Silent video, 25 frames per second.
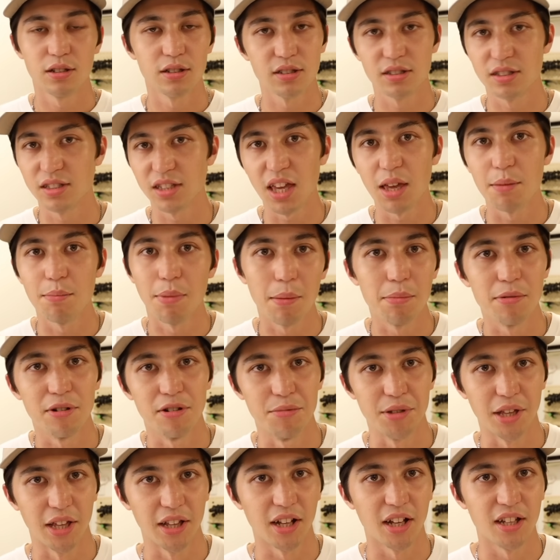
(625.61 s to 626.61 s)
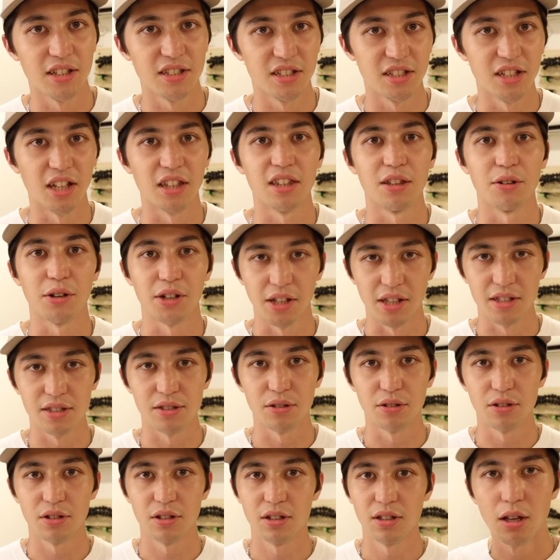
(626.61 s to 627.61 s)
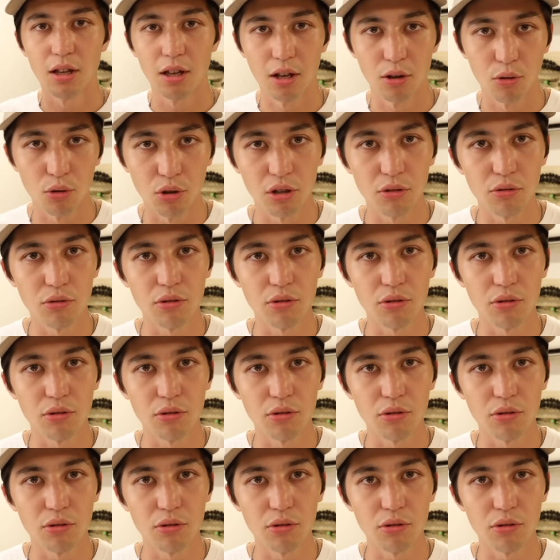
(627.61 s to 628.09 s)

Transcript: すげえバブルみたいな感じになったわけですよ。これ